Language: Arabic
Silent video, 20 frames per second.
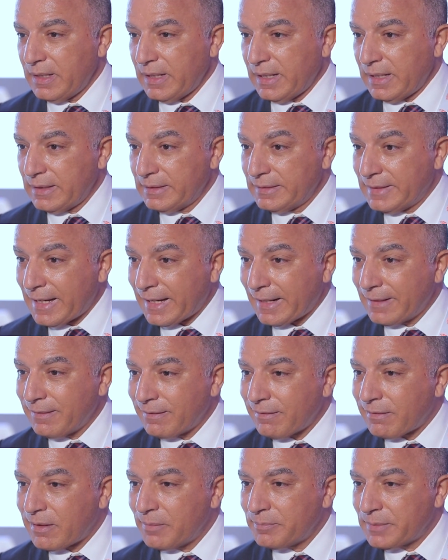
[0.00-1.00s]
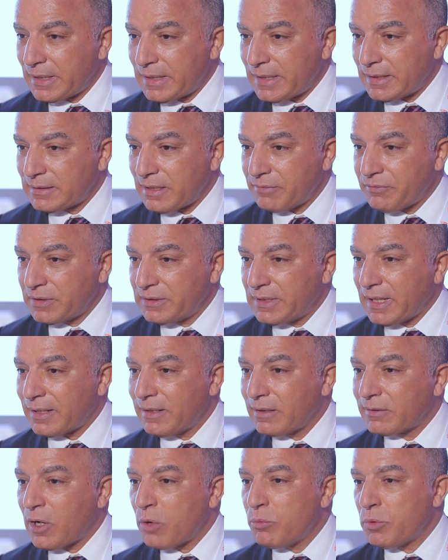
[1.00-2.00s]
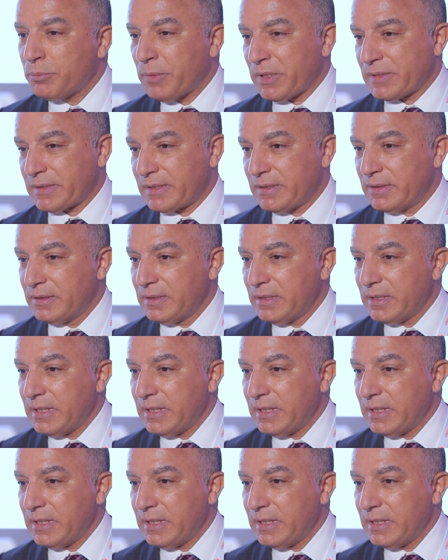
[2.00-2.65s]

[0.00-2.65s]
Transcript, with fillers: الدخل رقم ثلاثة في الدخل القومي المصري